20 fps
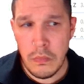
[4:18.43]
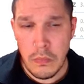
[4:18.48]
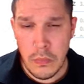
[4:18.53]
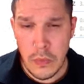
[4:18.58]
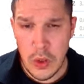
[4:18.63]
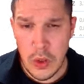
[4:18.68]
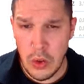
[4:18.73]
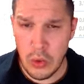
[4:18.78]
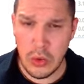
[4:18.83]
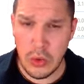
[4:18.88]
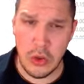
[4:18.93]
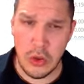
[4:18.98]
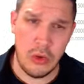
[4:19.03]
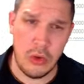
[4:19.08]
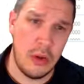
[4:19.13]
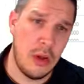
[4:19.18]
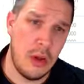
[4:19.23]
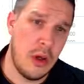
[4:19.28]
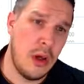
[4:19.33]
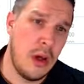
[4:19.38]
und dann
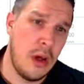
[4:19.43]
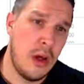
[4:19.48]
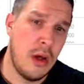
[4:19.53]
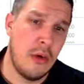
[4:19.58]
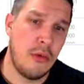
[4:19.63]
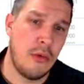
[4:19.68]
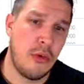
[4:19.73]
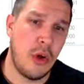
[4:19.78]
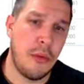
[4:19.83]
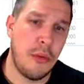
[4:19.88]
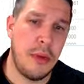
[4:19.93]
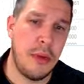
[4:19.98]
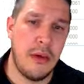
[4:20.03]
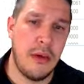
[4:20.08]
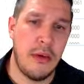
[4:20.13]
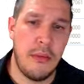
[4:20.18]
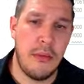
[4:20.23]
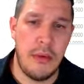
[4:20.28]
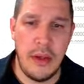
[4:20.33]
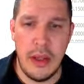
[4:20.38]
freue ich mich,
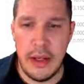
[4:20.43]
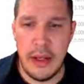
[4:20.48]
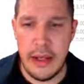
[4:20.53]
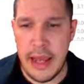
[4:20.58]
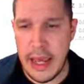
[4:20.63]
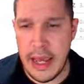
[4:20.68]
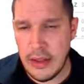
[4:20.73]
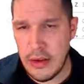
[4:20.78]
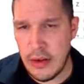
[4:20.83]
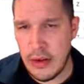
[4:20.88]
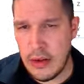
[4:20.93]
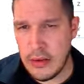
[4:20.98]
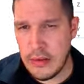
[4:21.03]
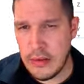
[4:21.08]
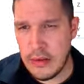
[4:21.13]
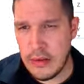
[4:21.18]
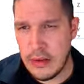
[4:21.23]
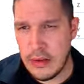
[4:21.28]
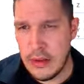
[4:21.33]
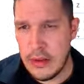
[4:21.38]
wenn ihr ein Like da
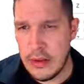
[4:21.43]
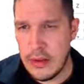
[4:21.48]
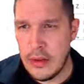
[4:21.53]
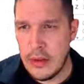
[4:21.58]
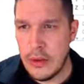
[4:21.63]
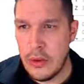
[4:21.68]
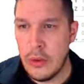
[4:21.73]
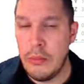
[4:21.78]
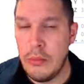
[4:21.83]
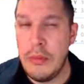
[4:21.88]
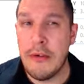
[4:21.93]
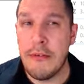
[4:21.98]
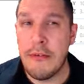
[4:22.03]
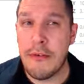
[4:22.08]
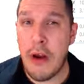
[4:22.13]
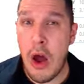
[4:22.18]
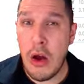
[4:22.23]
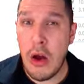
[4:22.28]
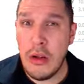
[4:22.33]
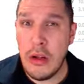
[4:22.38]
lasst und mir
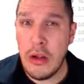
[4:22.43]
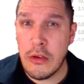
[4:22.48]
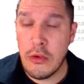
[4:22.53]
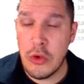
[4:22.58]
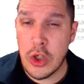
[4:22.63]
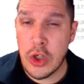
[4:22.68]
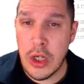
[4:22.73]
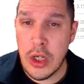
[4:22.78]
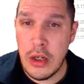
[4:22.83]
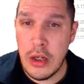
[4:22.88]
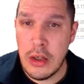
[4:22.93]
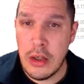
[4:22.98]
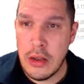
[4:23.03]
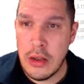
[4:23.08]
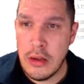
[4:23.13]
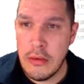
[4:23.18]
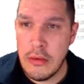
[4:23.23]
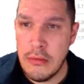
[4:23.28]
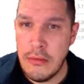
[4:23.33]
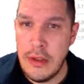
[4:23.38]
Fragen dazu stellt,
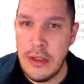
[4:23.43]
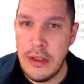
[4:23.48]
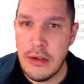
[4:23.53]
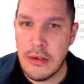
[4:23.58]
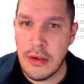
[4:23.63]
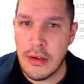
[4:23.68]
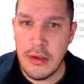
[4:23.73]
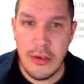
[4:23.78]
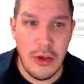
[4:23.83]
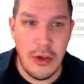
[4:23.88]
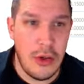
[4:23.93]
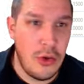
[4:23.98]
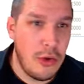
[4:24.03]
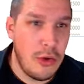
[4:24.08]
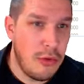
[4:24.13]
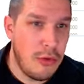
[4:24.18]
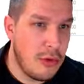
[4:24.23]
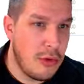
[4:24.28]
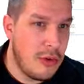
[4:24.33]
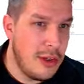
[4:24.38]
wie das Ganze natürlich
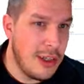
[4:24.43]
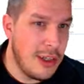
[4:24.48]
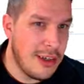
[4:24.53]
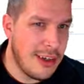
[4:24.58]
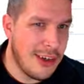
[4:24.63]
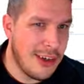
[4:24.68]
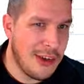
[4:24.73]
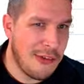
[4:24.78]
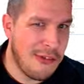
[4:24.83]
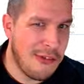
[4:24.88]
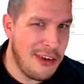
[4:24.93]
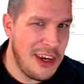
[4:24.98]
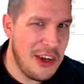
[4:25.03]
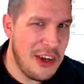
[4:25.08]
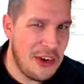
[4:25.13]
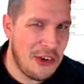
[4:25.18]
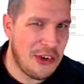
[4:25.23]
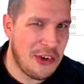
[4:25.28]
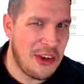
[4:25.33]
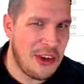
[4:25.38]
funktioniert. Da fehlt ja
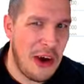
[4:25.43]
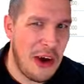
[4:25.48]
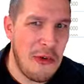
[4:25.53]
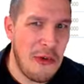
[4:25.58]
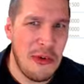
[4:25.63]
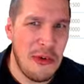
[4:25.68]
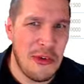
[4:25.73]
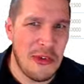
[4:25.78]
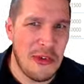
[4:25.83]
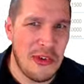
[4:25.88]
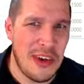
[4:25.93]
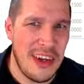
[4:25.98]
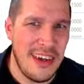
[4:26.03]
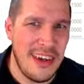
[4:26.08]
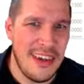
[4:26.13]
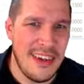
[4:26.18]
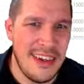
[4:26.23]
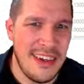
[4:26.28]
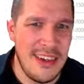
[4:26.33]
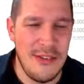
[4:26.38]
noch die Auflösung,
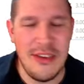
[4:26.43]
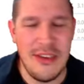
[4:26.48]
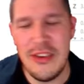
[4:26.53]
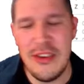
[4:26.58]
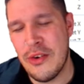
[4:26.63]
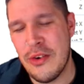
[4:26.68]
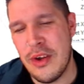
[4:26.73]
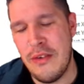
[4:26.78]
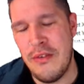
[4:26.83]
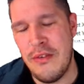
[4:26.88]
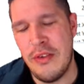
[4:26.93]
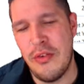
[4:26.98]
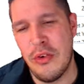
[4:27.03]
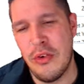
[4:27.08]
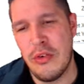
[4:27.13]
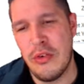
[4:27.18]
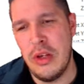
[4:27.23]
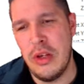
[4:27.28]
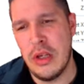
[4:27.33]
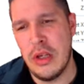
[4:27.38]
oder? Ihr wisst ja noch gar nicht, wie es
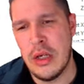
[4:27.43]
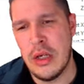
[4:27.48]
funktioniert.